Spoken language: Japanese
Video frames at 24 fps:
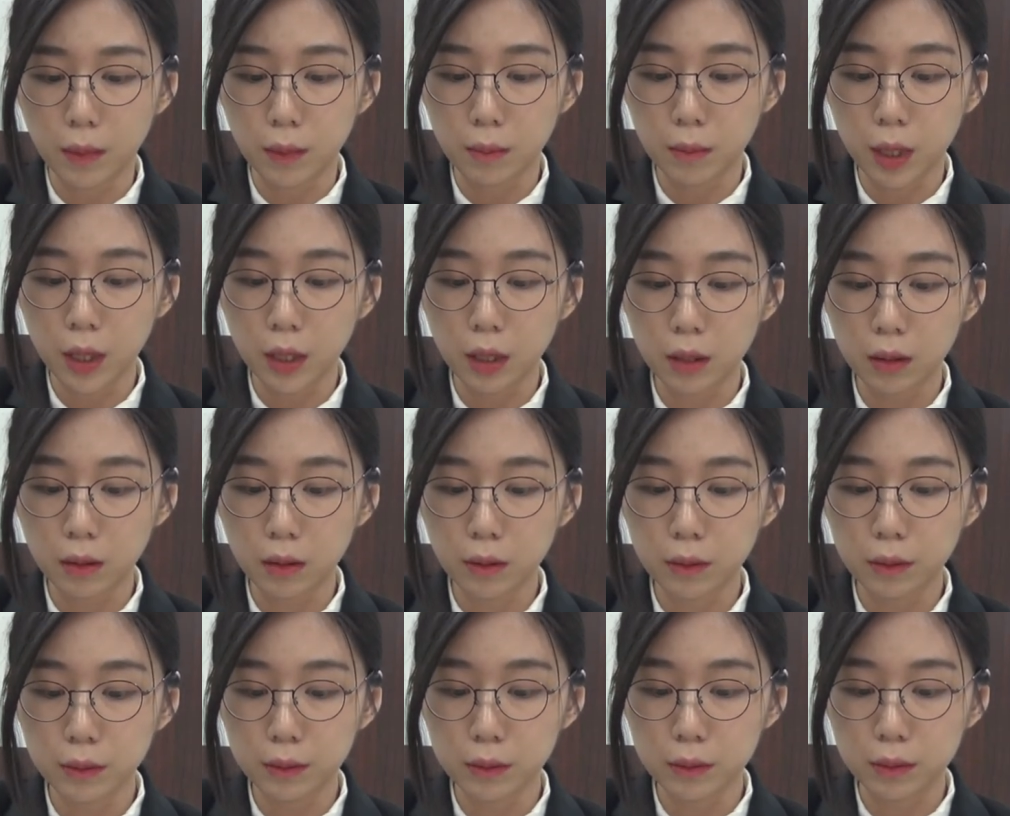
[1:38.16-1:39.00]

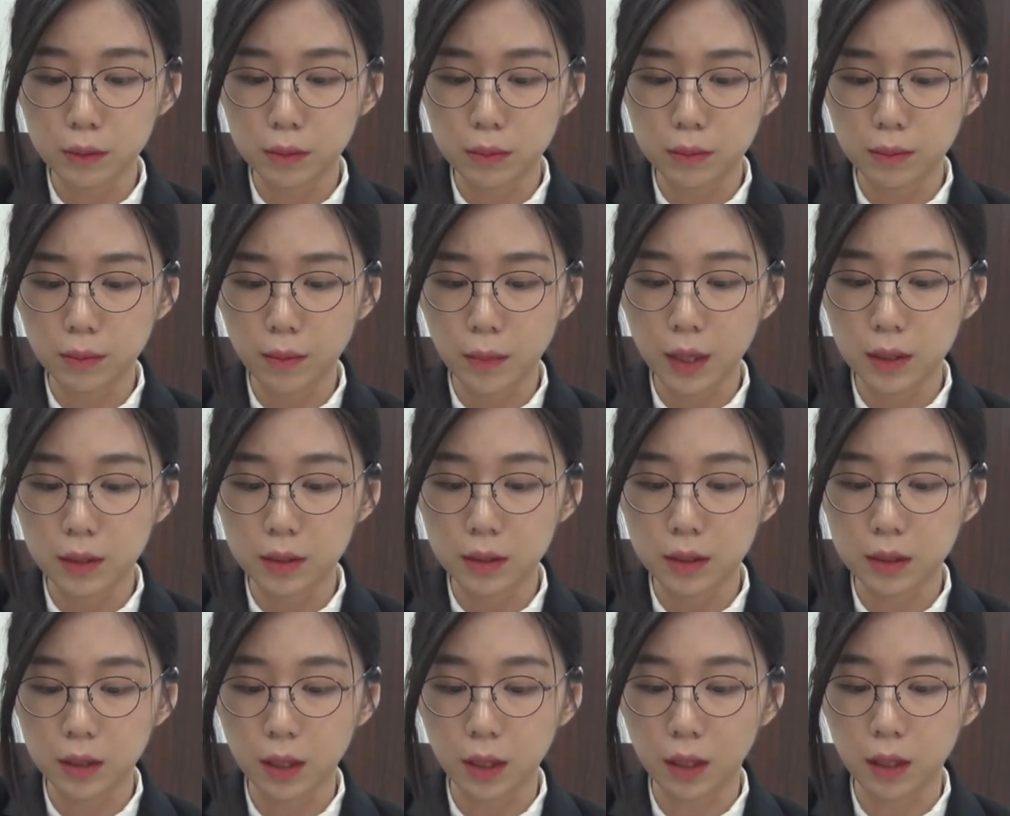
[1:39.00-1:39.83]
マーコブ
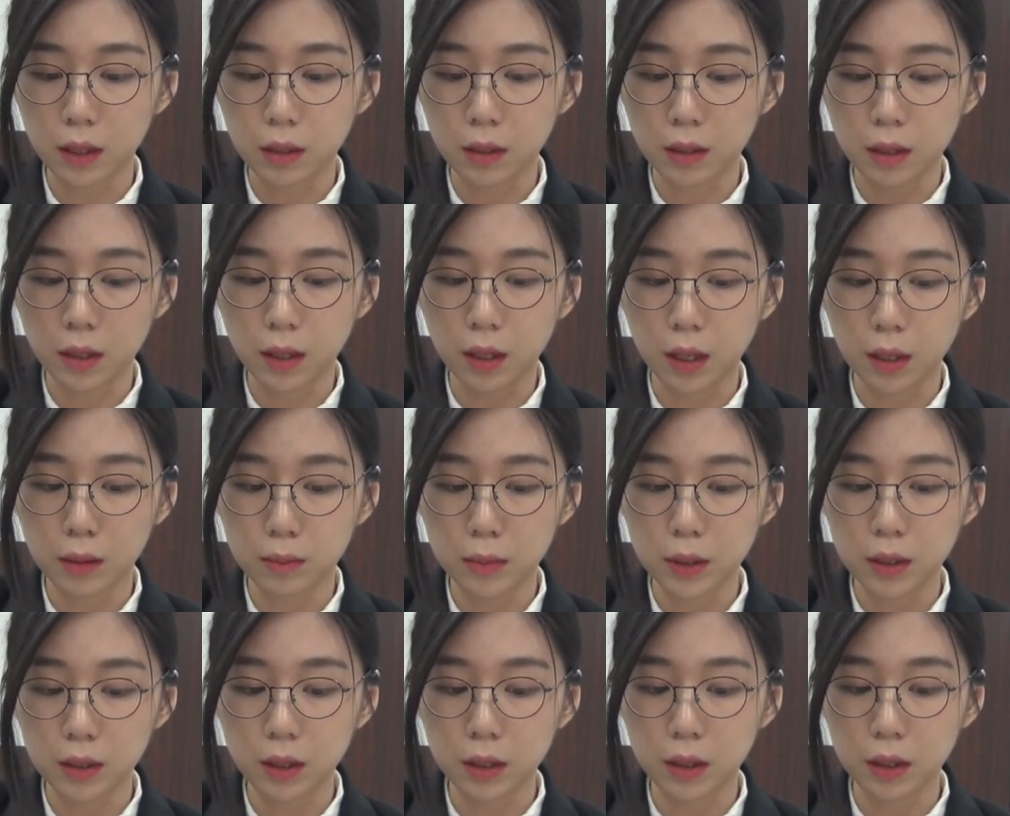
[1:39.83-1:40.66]
社絡
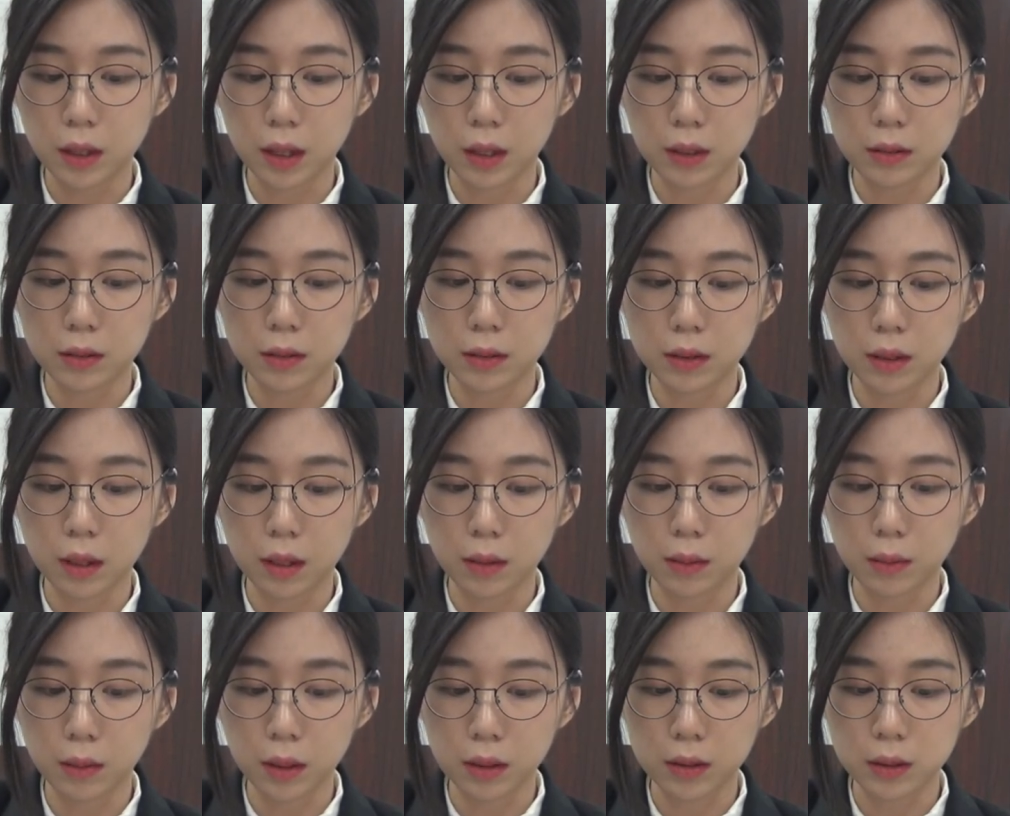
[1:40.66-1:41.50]
みで感謝
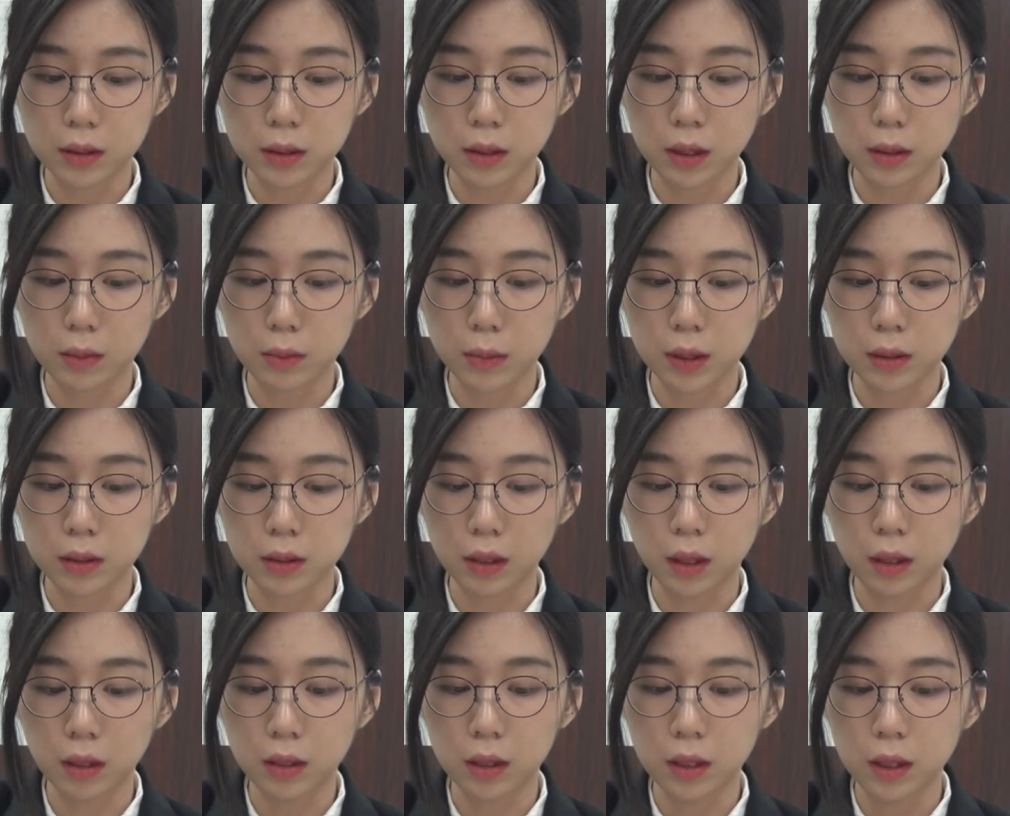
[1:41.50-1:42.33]
はしています
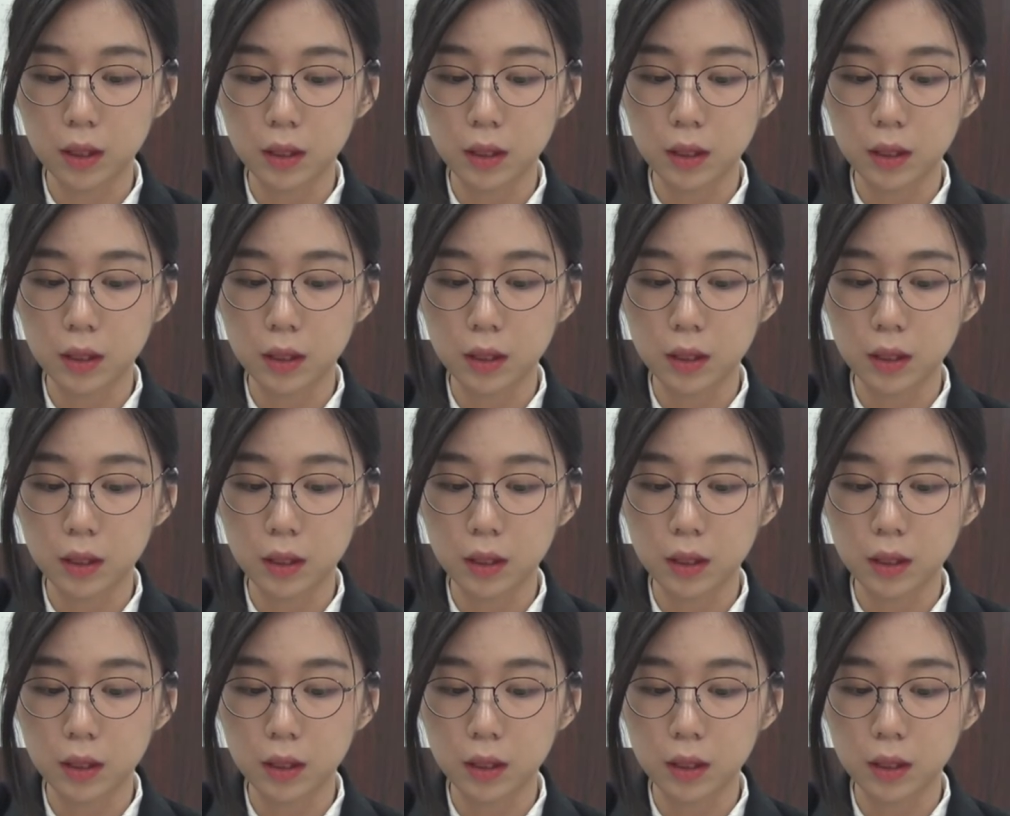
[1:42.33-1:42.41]
が